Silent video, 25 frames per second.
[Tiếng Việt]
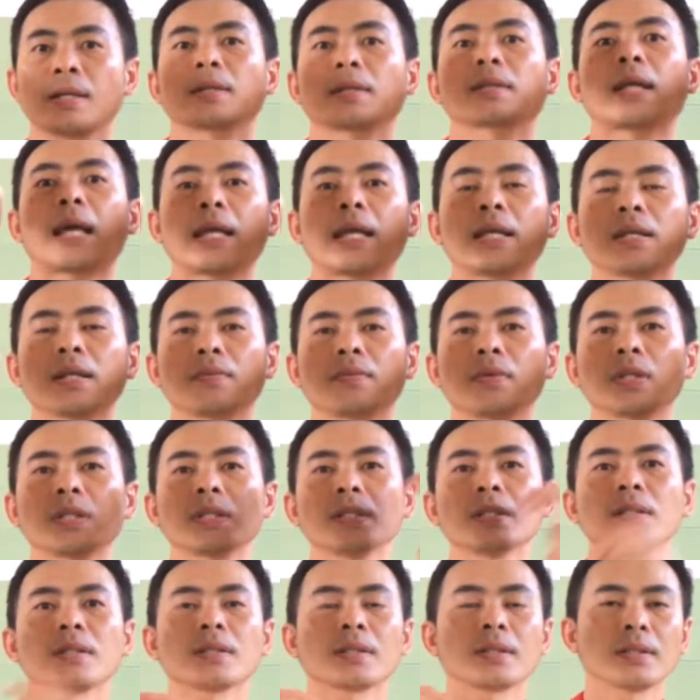đẩy ra phía
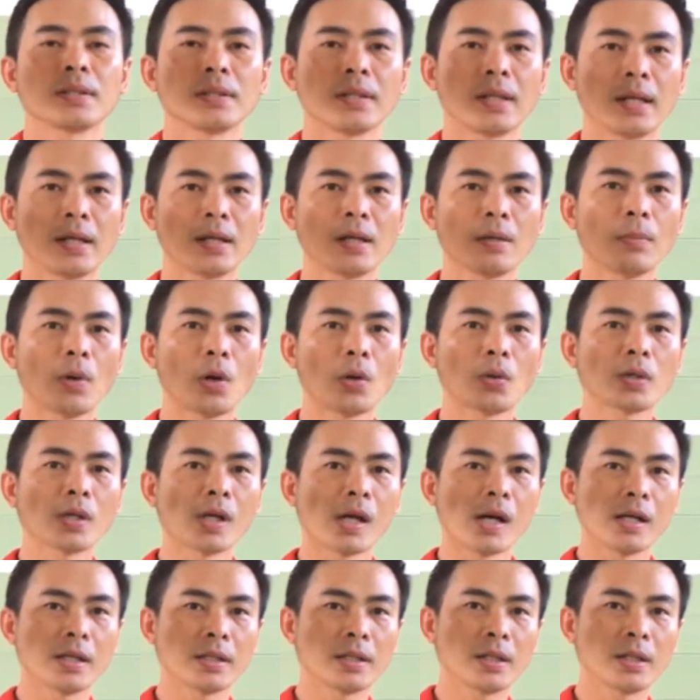trước để nó bổ trợ